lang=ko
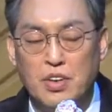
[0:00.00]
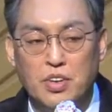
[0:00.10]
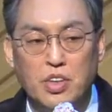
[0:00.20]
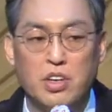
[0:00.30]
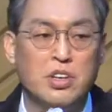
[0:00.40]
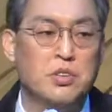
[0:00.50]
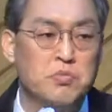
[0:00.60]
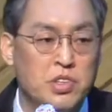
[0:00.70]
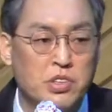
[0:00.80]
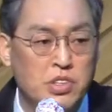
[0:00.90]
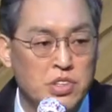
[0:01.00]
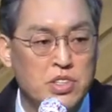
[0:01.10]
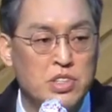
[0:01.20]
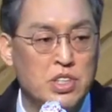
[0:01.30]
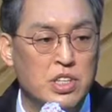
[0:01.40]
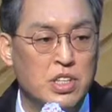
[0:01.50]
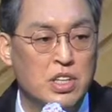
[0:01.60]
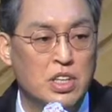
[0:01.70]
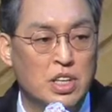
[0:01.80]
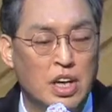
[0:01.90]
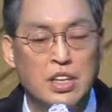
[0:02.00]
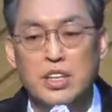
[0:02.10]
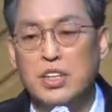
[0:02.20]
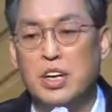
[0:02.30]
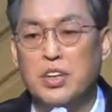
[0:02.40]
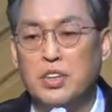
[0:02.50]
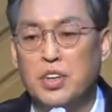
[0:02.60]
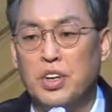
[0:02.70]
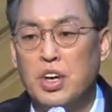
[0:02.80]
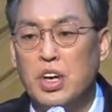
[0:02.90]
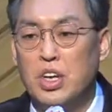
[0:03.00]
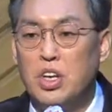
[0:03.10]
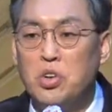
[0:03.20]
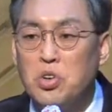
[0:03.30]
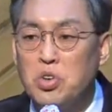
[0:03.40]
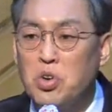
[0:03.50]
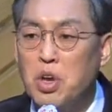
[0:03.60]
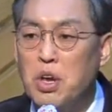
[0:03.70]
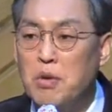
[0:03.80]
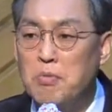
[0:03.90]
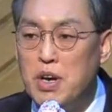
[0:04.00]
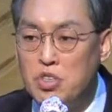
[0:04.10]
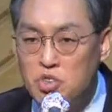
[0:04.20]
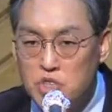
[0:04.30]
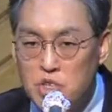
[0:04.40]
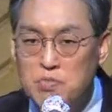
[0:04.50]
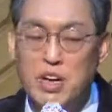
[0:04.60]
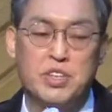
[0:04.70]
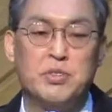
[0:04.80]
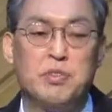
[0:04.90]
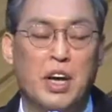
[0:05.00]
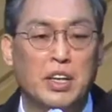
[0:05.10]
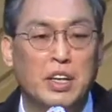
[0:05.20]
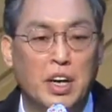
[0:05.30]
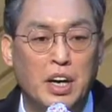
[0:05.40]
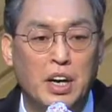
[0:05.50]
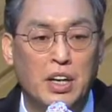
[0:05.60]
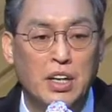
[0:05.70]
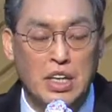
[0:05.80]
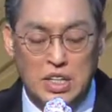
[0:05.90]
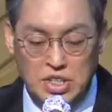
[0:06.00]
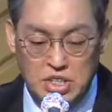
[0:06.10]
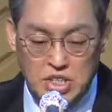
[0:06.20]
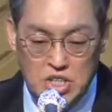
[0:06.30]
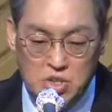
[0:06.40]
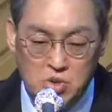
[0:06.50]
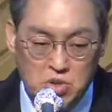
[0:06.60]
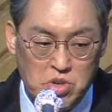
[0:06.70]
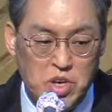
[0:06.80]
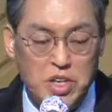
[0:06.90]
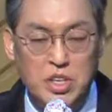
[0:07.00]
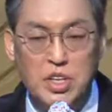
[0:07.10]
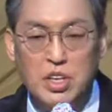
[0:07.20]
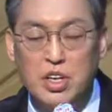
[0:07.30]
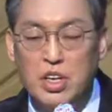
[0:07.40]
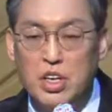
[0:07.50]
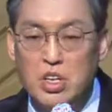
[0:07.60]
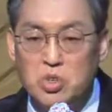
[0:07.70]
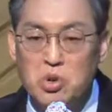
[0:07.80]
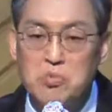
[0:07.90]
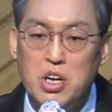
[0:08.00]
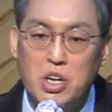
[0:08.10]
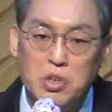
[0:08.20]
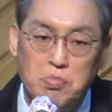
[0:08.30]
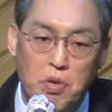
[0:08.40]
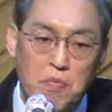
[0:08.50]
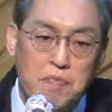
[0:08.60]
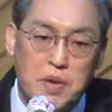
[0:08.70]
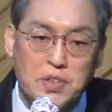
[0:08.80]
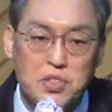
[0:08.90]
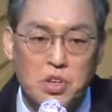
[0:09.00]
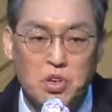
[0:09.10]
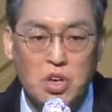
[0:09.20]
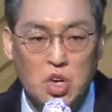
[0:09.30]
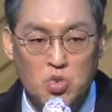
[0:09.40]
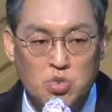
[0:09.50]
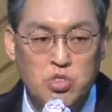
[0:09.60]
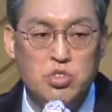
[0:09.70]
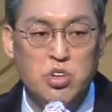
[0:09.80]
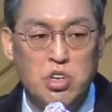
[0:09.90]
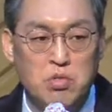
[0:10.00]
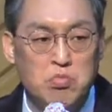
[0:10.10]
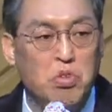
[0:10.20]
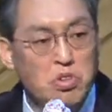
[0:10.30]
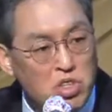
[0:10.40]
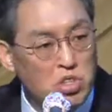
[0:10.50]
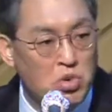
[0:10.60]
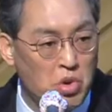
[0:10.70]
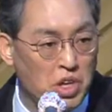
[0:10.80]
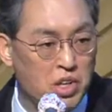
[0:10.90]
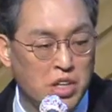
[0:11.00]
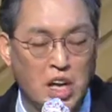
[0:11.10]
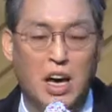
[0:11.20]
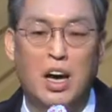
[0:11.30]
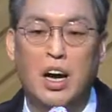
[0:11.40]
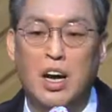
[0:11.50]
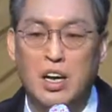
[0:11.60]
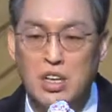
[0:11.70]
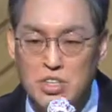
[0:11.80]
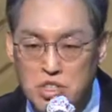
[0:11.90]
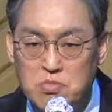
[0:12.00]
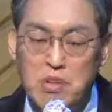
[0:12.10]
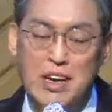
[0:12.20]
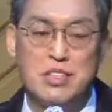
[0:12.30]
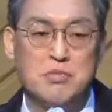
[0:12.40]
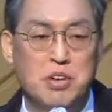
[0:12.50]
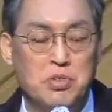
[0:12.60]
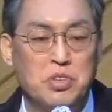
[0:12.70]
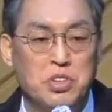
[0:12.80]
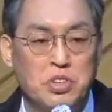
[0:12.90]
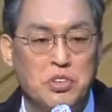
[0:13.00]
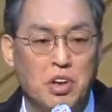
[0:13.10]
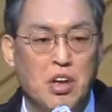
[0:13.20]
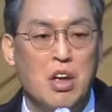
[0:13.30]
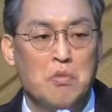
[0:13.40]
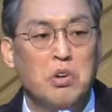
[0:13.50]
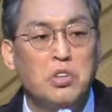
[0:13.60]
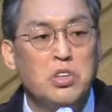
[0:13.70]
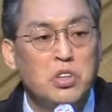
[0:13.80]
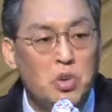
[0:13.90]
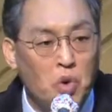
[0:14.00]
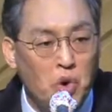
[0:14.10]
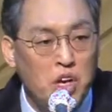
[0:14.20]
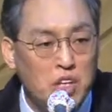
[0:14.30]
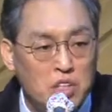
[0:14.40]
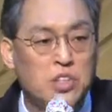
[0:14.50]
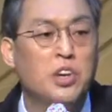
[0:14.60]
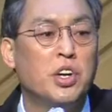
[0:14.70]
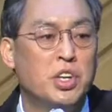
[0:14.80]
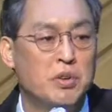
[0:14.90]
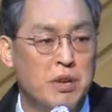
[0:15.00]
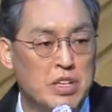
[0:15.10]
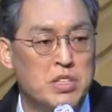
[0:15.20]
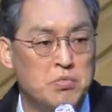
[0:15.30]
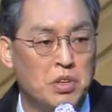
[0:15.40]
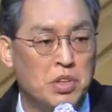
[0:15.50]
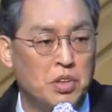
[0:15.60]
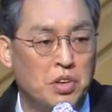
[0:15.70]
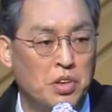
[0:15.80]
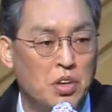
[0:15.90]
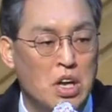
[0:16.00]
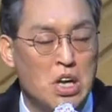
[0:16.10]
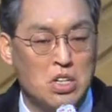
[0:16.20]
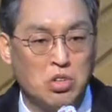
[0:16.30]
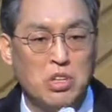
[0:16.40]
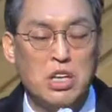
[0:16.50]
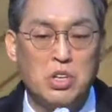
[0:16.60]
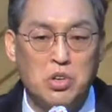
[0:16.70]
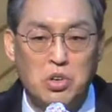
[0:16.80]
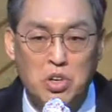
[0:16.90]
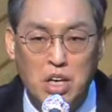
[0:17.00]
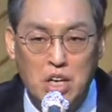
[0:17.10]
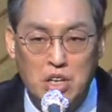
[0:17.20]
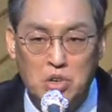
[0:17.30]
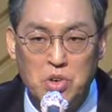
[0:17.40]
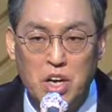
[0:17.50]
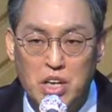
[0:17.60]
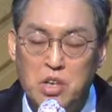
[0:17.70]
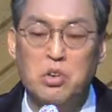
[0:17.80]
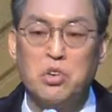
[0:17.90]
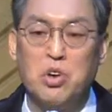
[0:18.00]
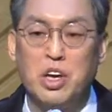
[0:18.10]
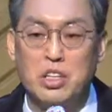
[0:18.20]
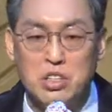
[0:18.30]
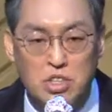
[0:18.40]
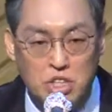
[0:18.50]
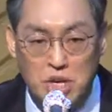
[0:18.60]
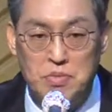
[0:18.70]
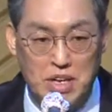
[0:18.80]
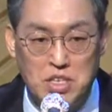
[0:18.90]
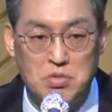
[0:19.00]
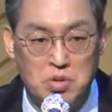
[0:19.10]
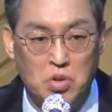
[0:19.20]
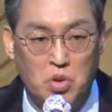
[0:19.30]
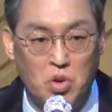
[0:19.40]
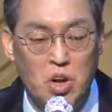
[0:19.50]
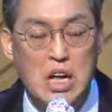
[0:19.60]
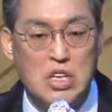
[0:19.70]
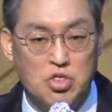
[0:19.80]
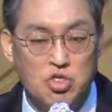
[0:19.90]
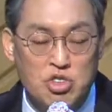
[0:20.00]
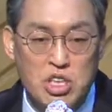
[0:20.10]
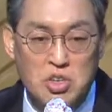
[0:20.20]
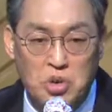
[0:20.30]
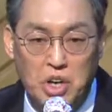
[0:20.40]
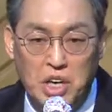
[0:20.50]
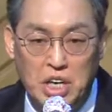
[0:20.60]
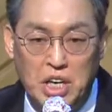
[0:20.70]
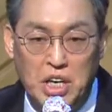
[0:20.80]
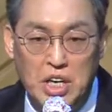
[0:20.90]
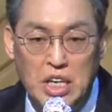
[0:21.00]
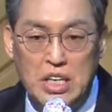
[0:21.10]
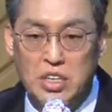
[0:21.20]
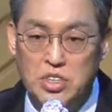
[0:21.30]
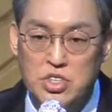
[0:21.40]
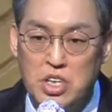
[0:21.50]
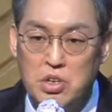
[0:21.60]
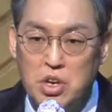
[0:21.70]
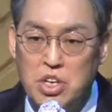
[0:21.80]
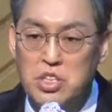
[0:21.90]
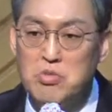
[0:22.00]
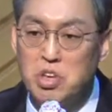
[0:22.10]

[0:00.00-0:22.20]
근데 그 음성을 듣지 않는다는 거예요. 일곱 교회만 주신 말씀이 아니라 그 일곱 교회는 소위 말하는 보편적 우주적인 모든 교회를 다 지금 말씀하고 있는 거예요. 모든 교회가 들어야 될 말씀이에요. 초대 교회 교회 일곱 교회가 들어야 될 말씀이고 중세 교회가 근세교회에, 지금